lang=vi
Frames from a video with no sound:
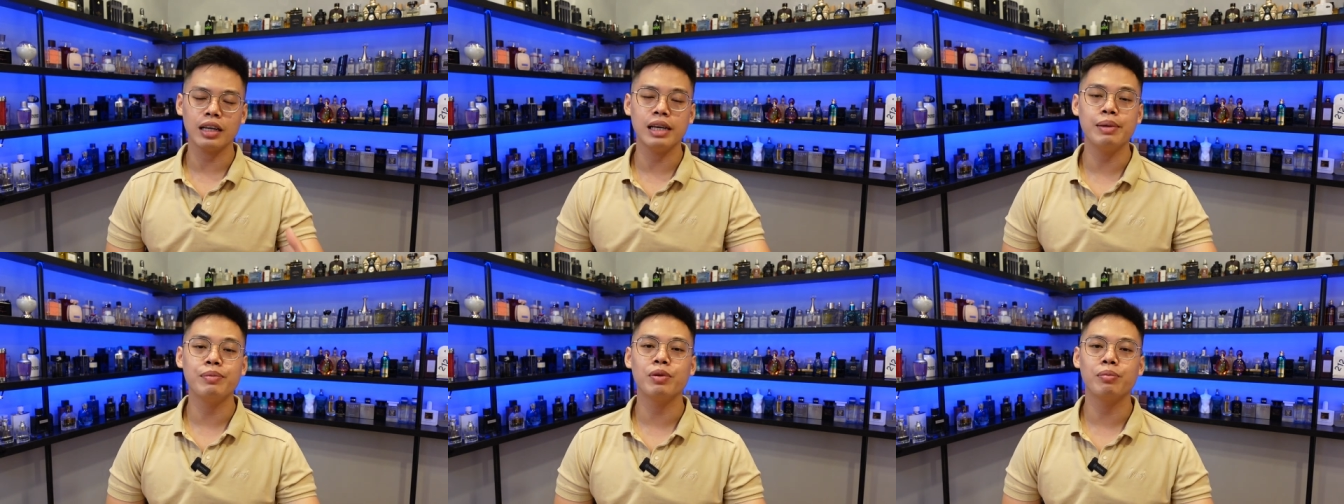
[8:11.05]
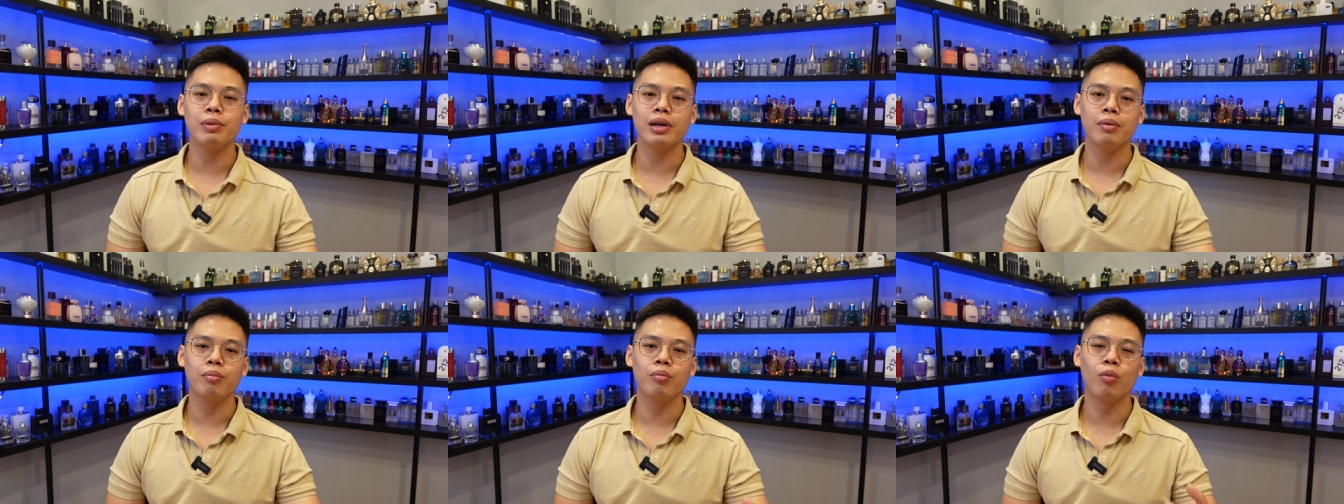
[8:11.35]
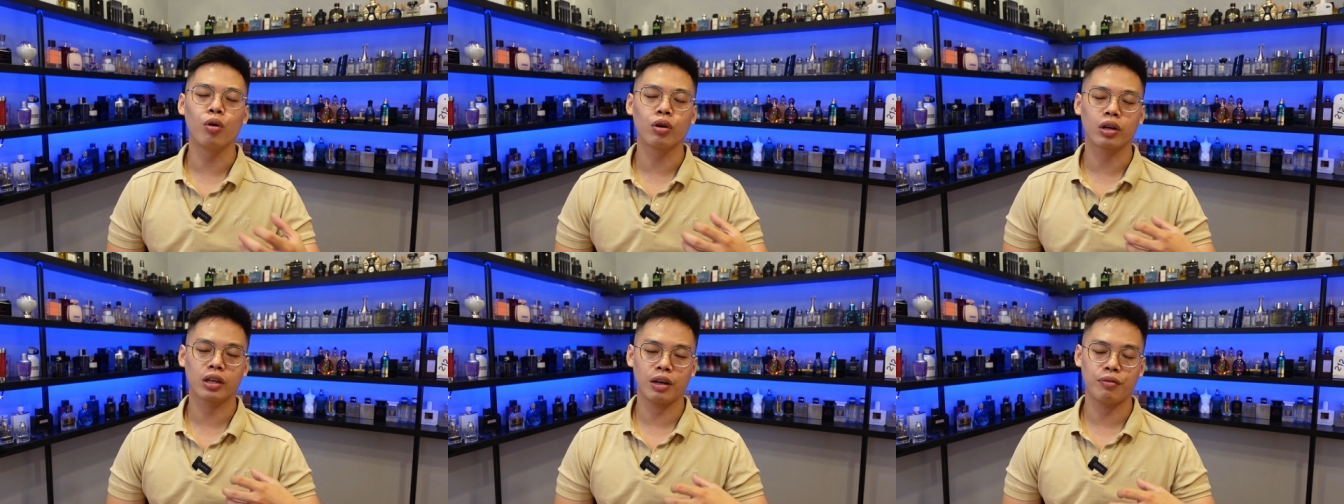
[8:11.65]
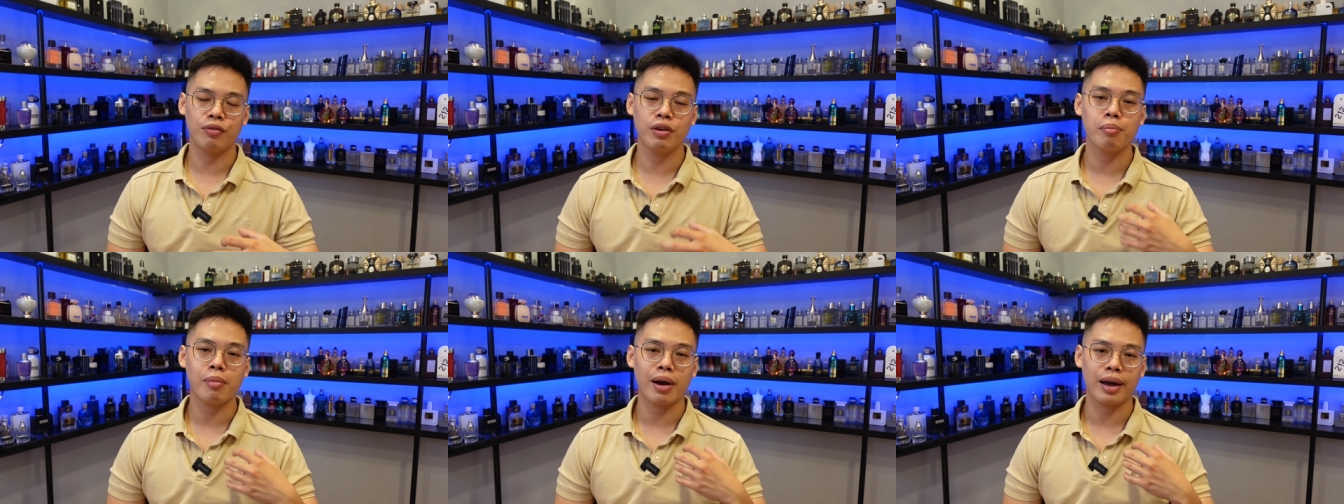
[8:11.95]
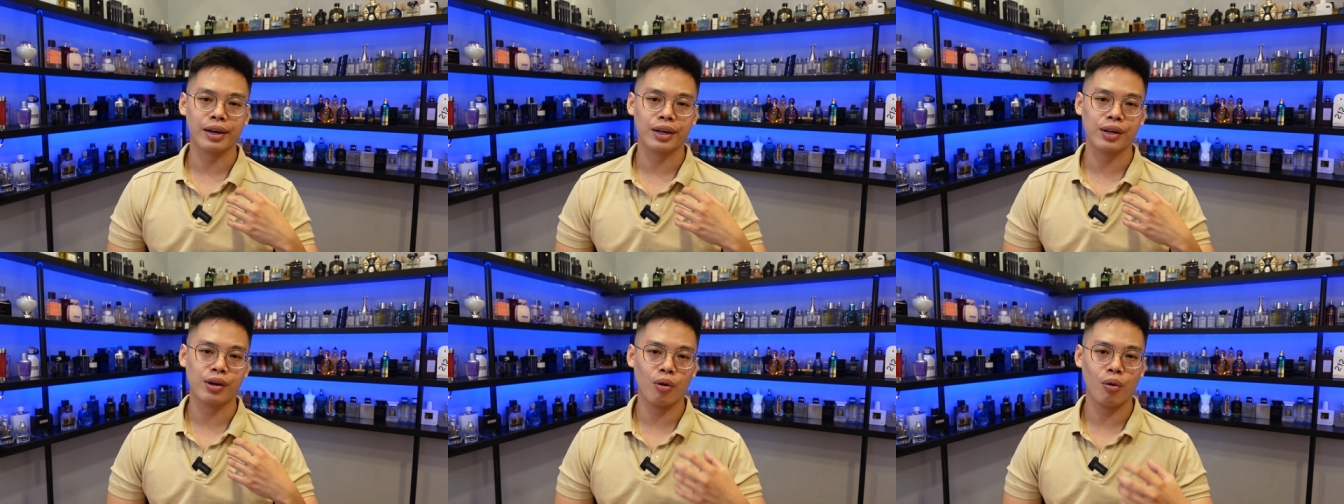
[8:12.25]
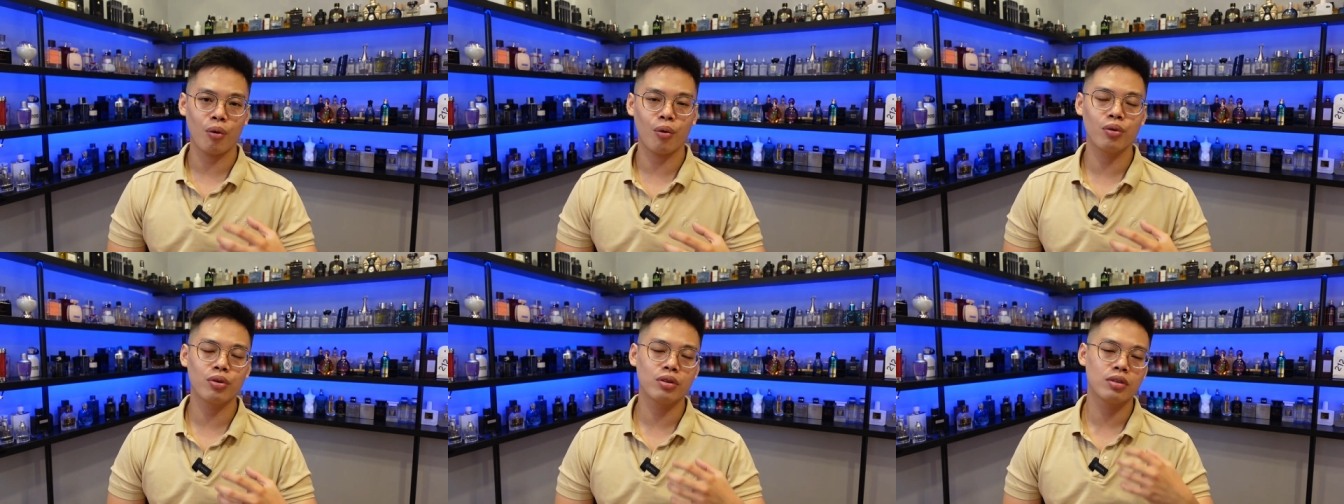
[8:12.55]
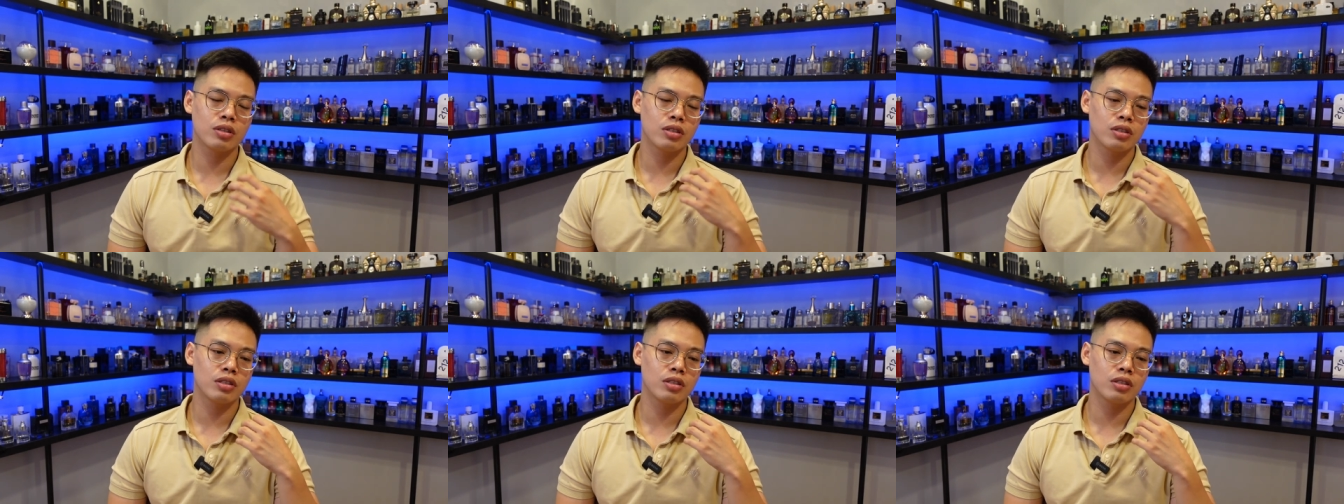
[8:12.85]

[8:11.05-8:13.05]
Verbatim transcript: tìm cho mình một cái phiên bản clone